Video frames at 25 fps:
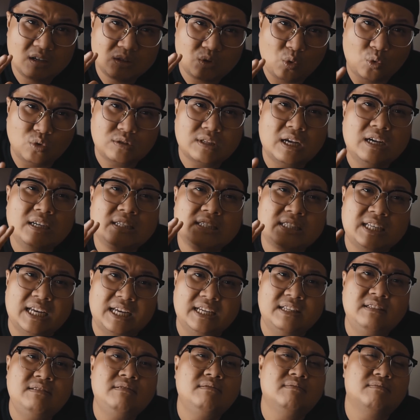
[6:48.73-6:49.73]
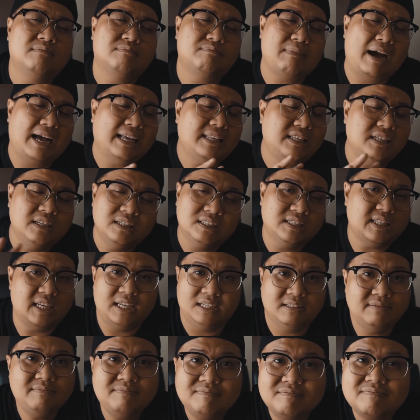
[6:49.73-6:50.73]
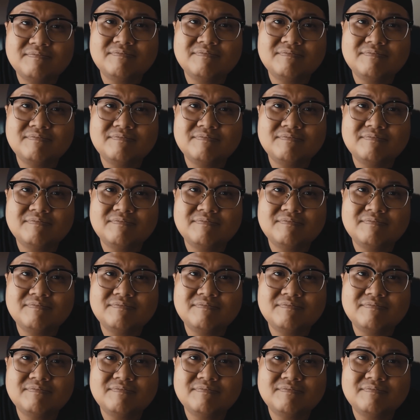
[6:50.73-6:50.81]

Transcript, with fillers: Tụi Tân xỉn Bà chưa xỉn